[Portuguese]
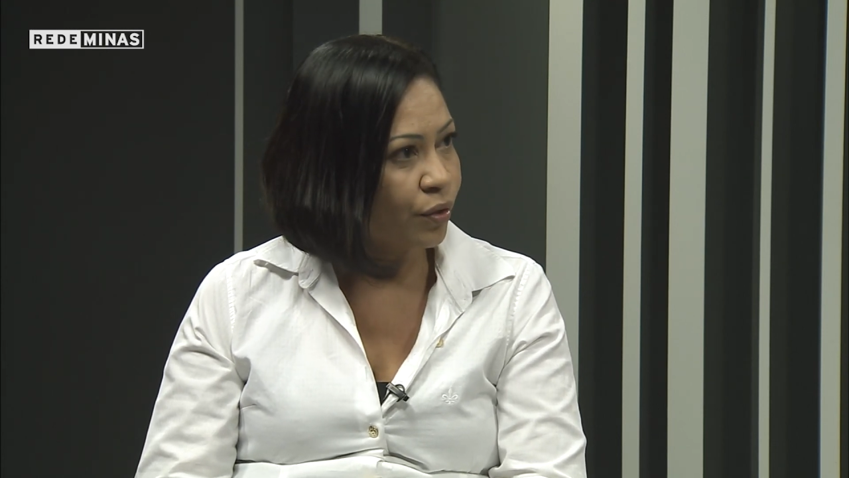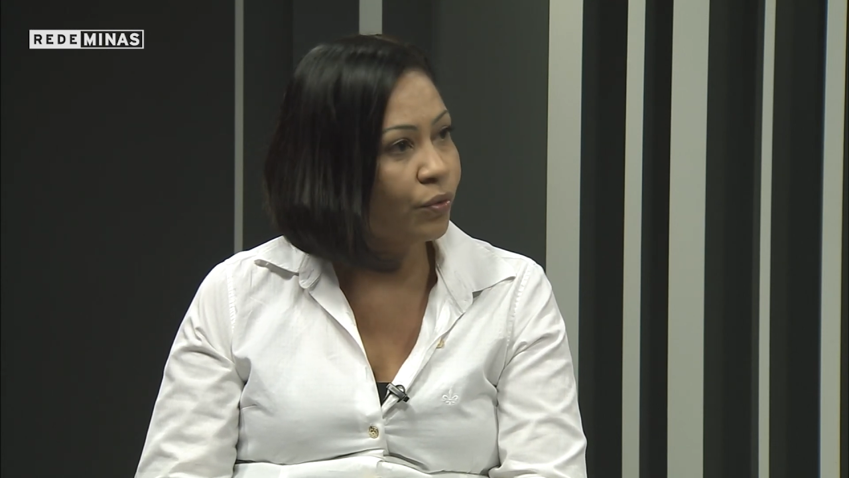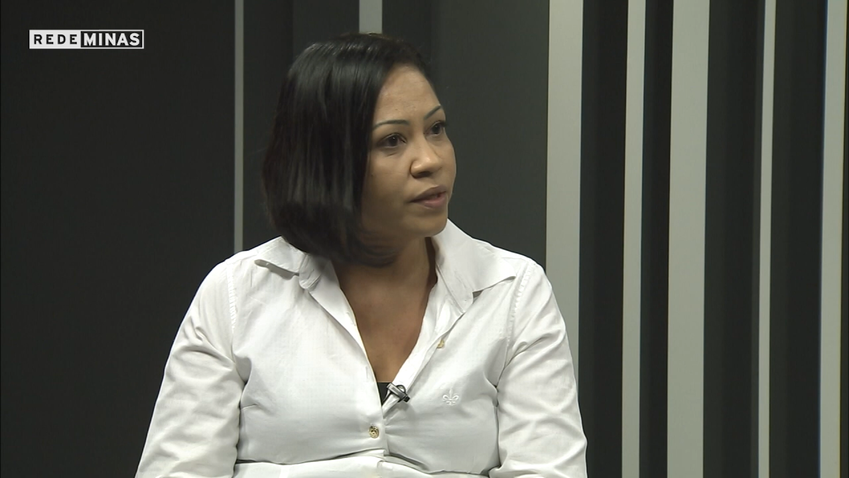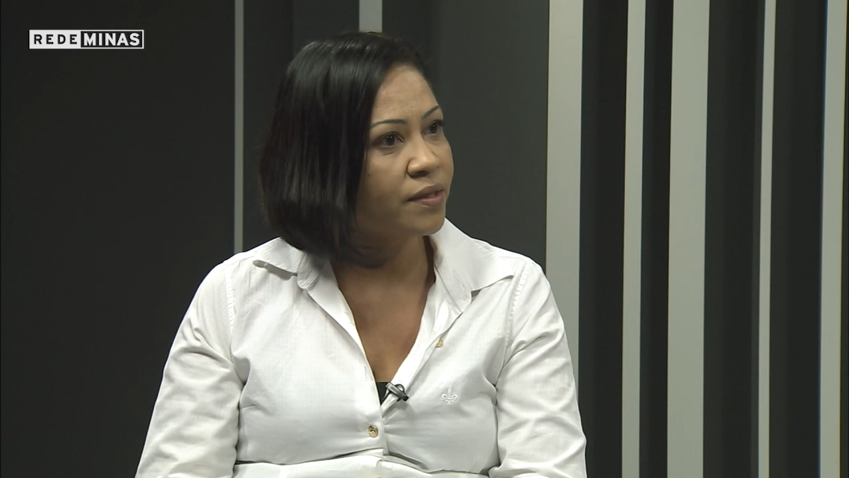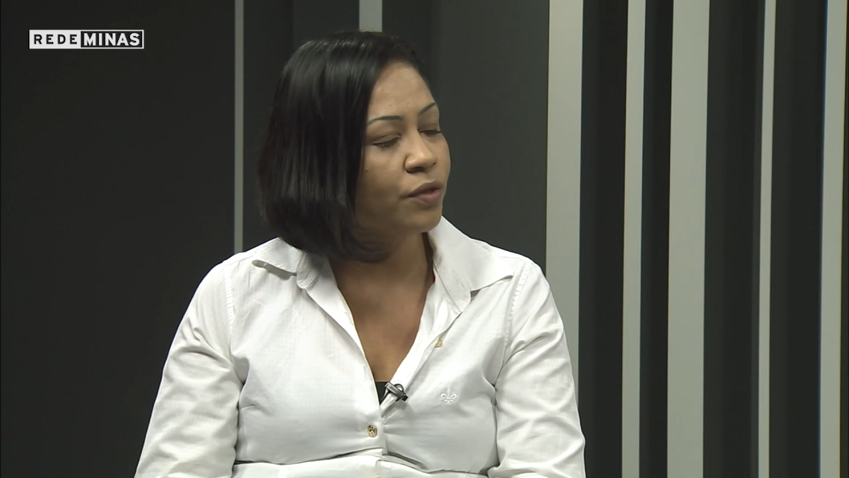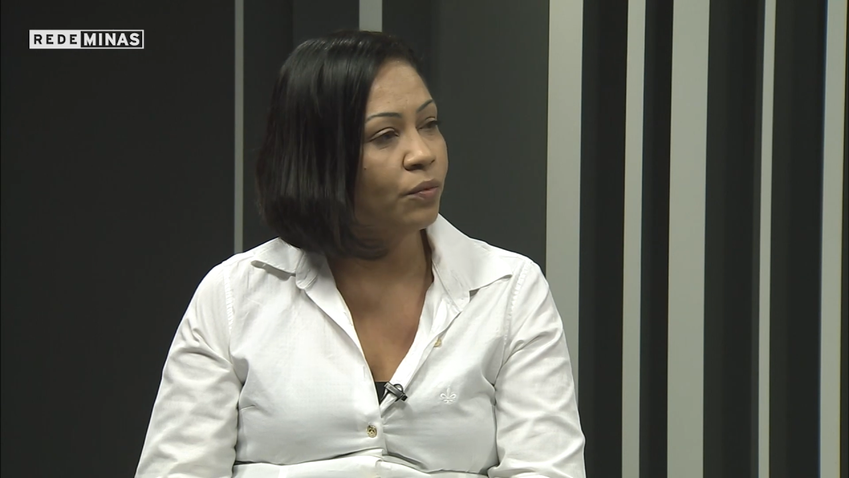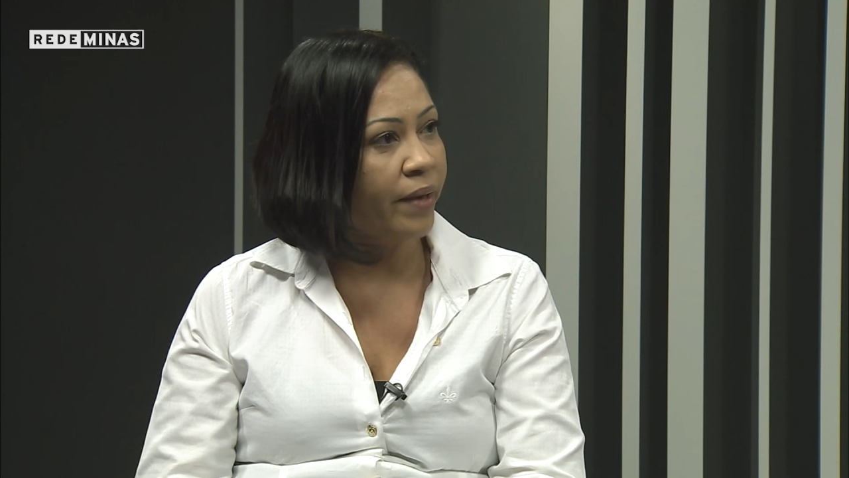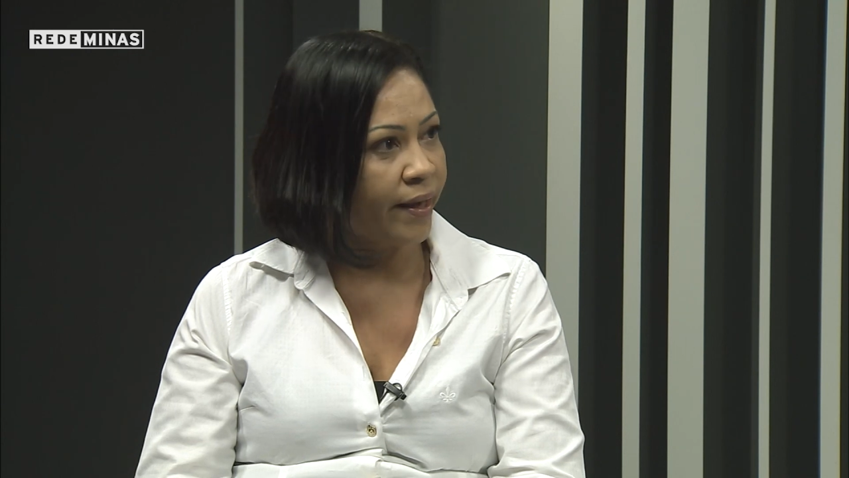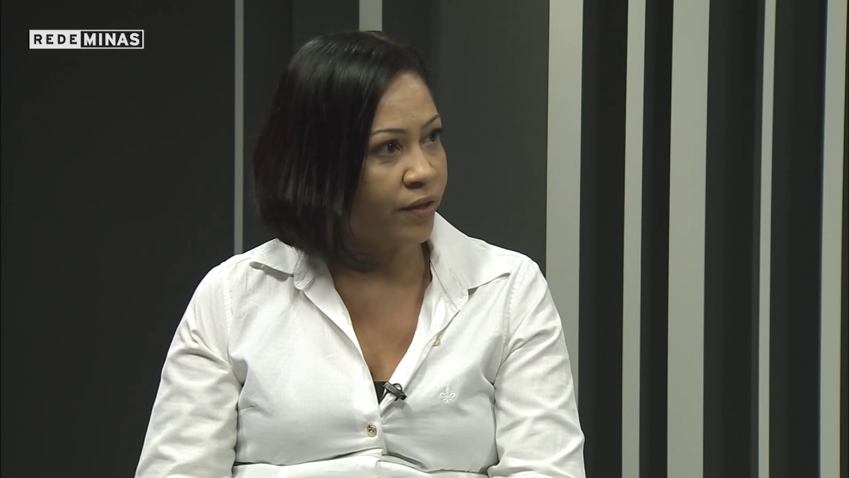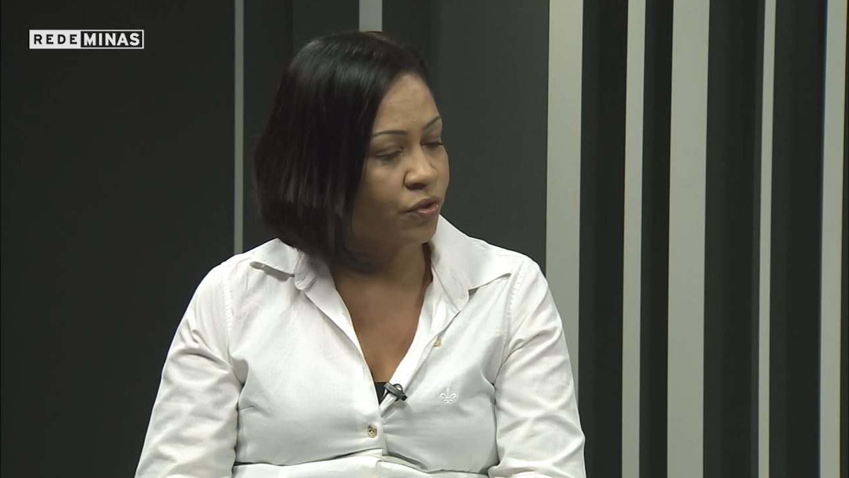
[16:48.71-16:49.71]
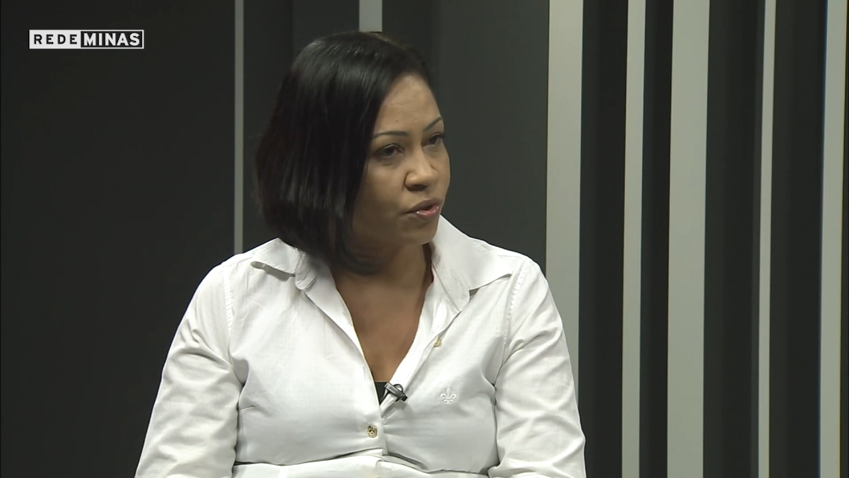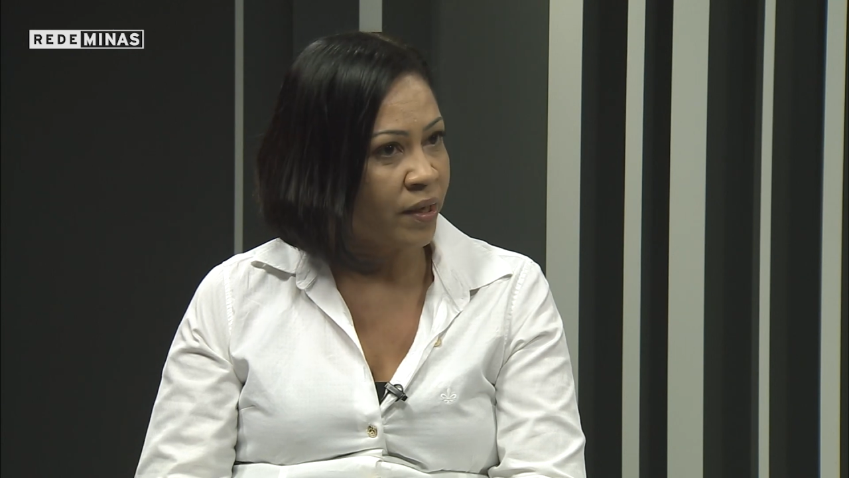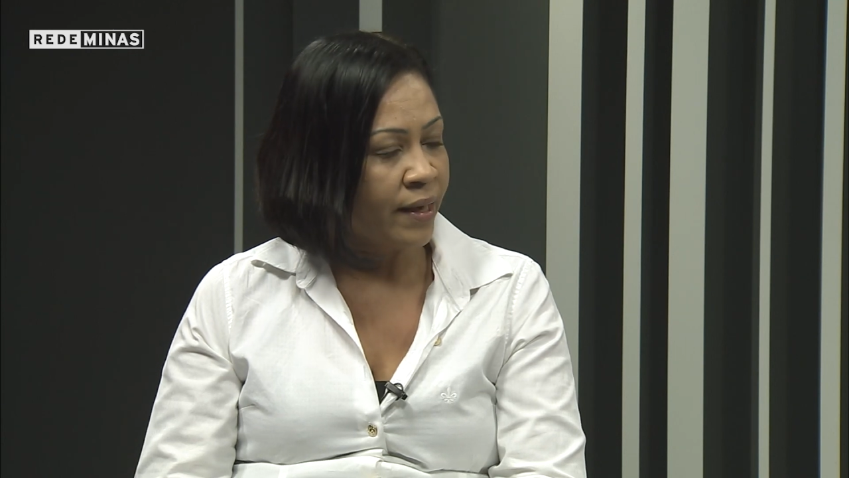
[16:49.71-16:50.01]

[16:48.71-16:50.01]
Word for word: no ensino médio.